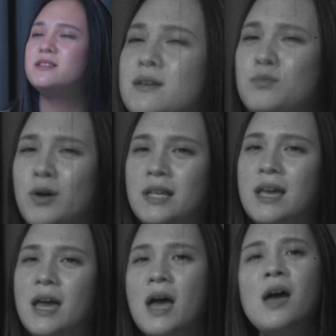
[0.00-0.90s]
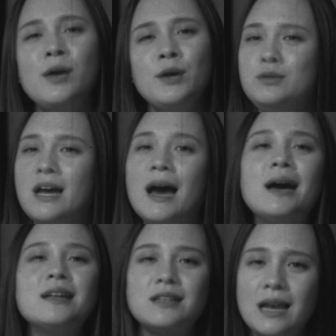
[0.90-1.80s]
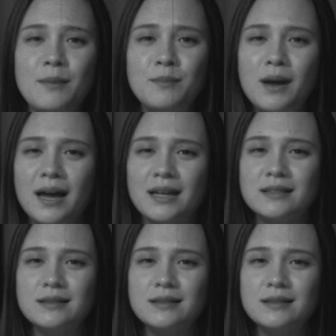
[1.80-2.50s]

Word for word: Semuanya sudah terlambat.